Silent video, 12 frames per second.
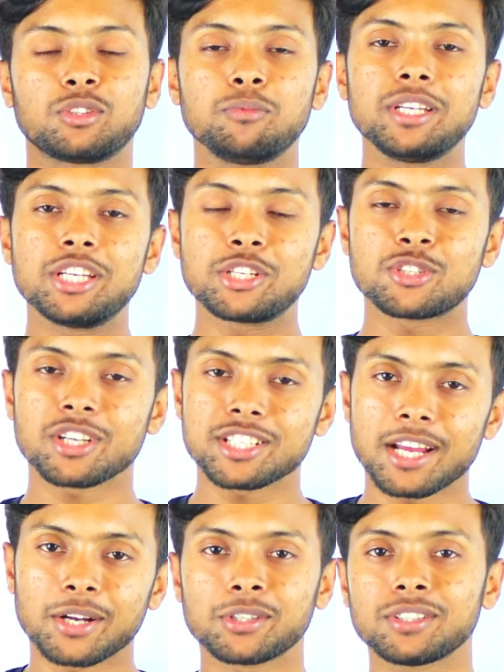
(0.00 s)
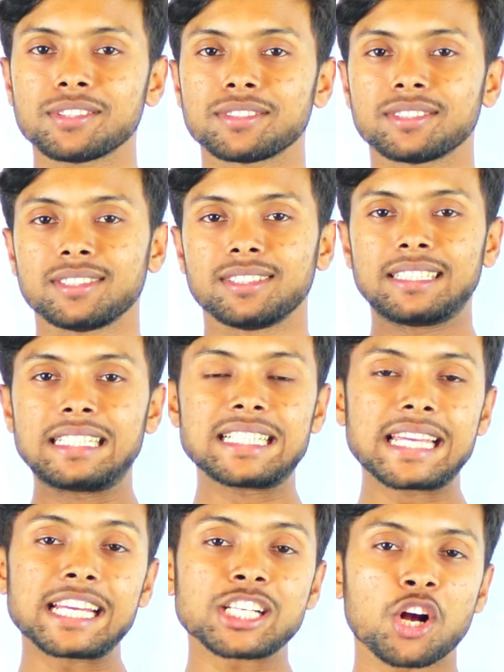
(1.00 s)
তুমি নিশ্চয়ই জানো
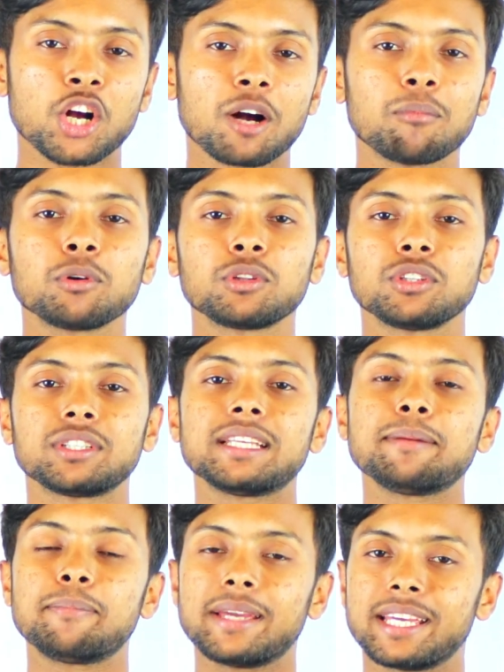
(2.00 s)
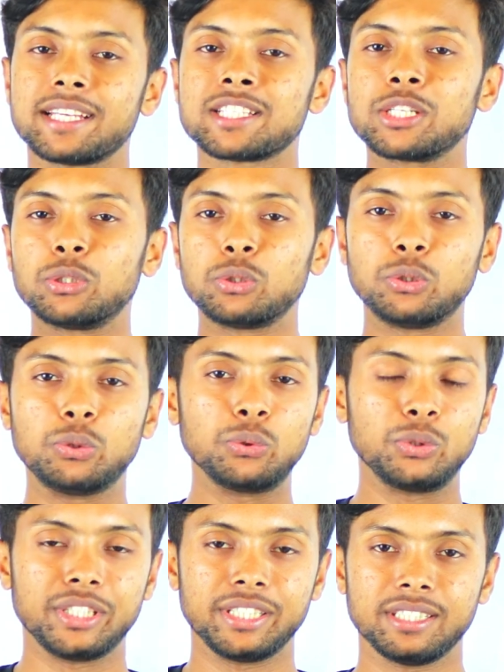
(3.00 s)
যে সংখ্যা পদ্ধতির বেজ
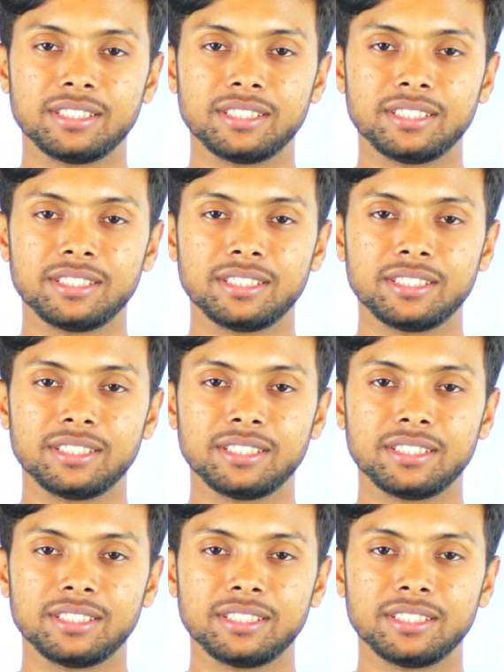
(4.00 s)
দুই